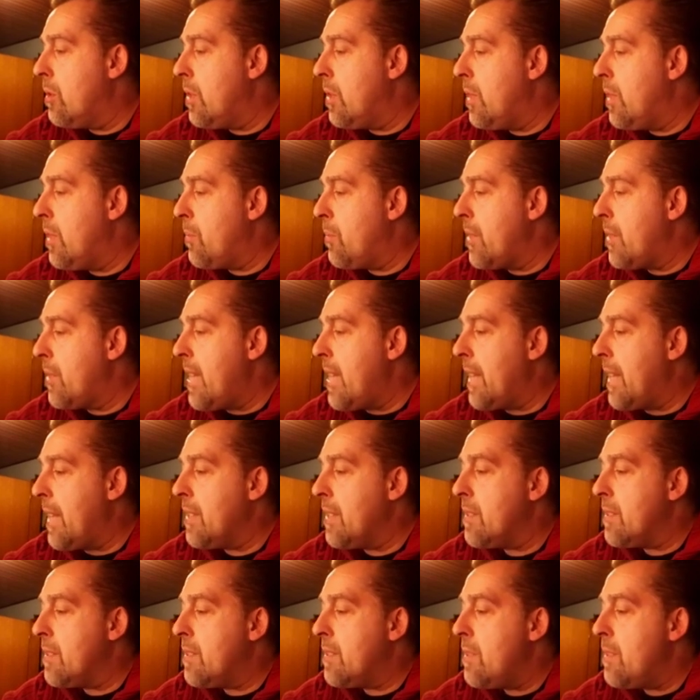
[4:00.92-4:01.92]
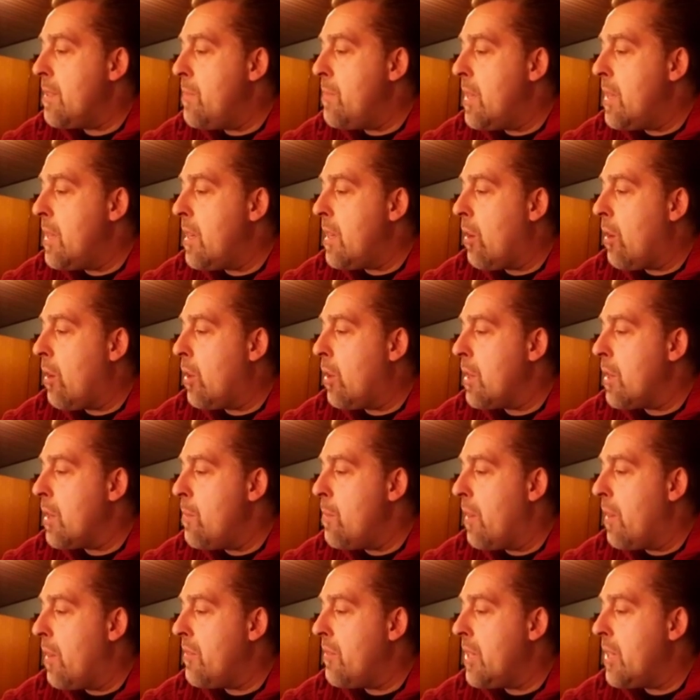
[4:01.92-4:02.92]
lieb und nett ist, die mir auch
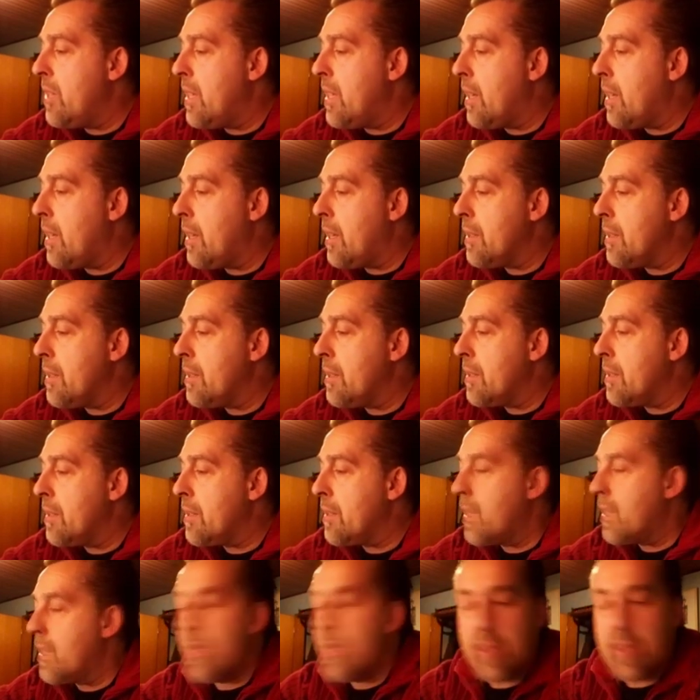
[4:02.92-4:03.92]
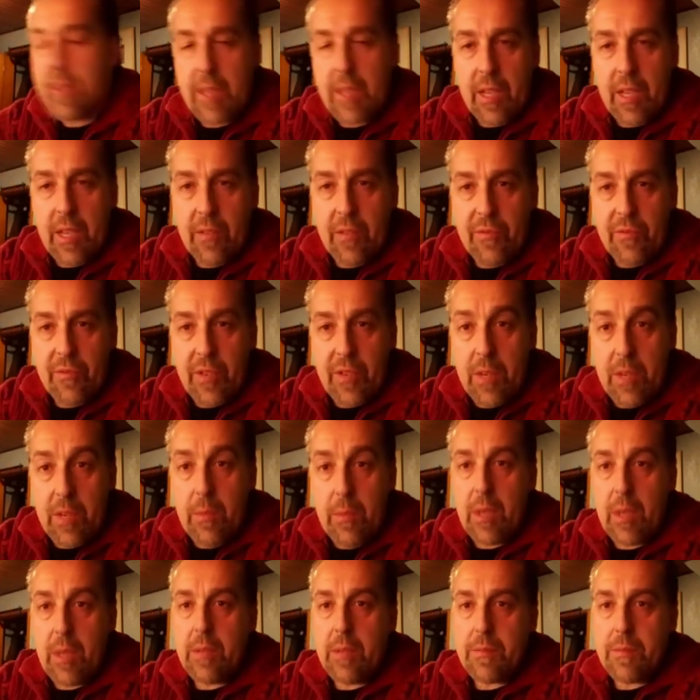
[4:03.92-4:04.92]
immer wieder christliche
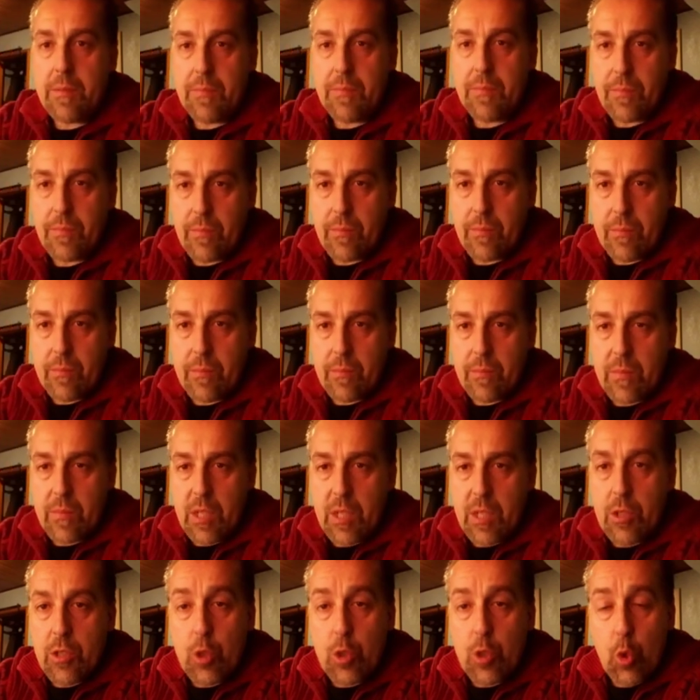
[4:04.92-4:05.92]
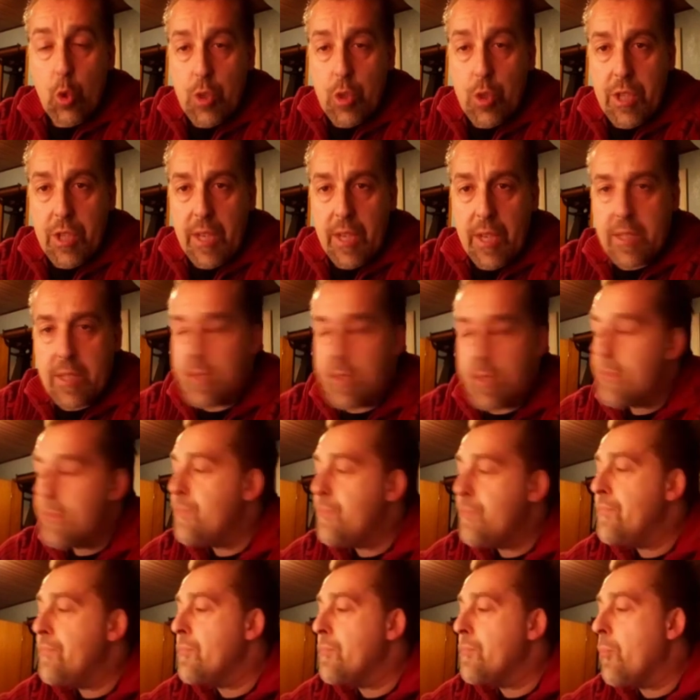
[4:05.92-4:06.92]
Filme zuschickt.
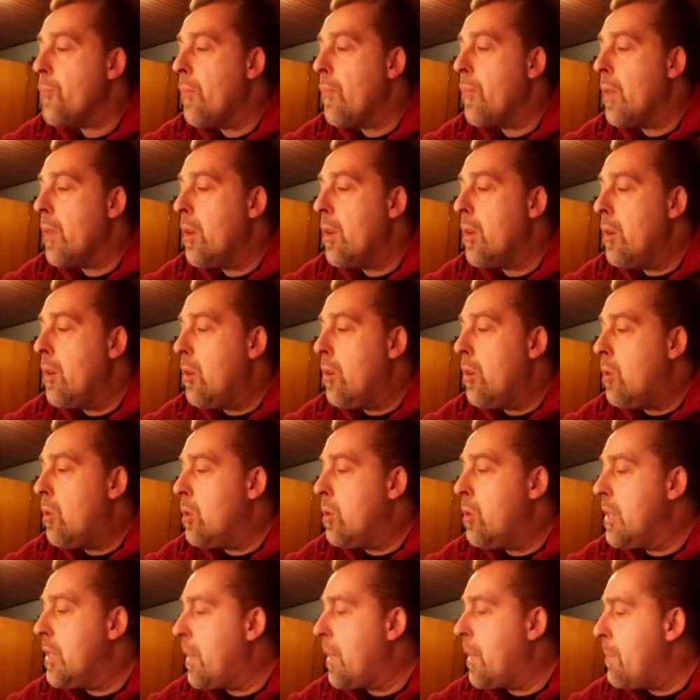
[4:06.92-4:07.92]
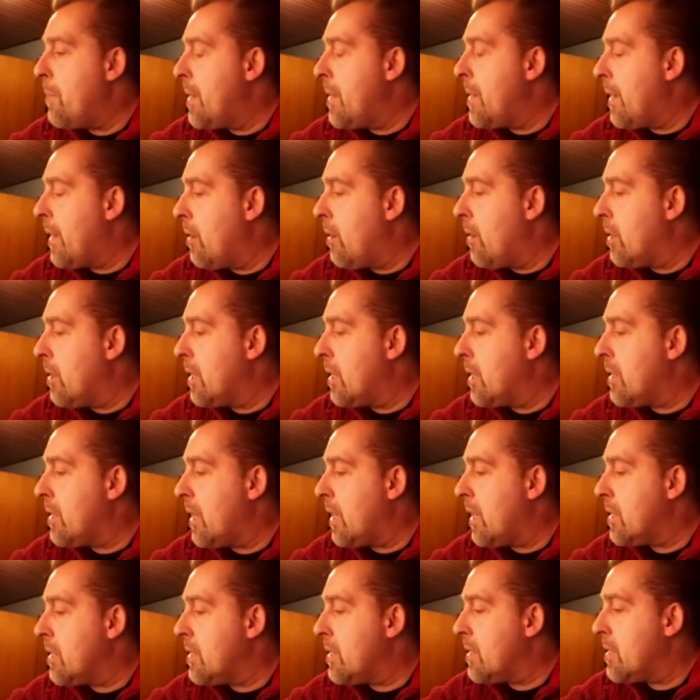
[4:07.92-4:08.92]
Und ich habe mir da auch
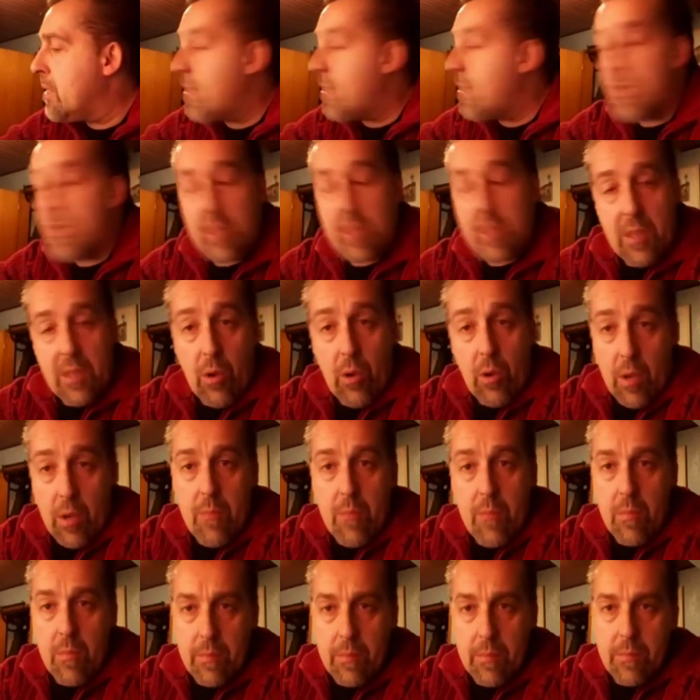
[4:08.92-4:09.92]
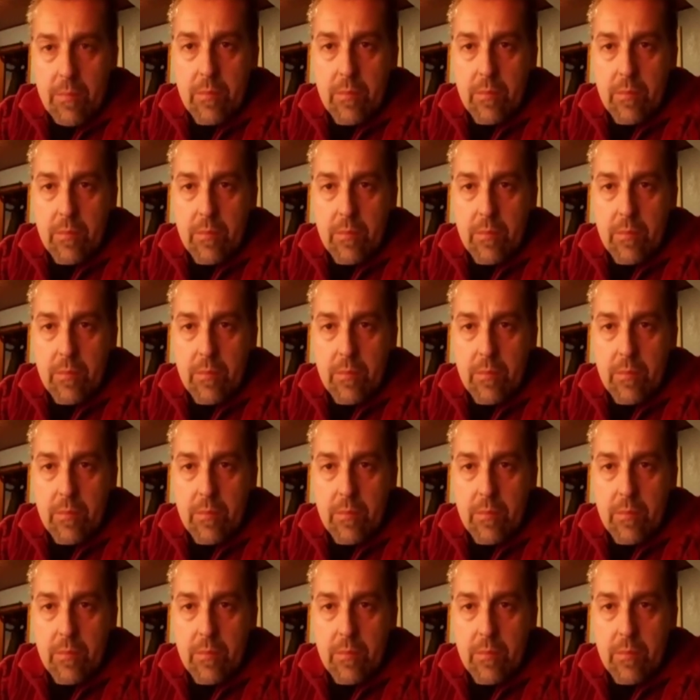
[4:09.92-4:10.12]
gedacht, dass ich das jetzt auch im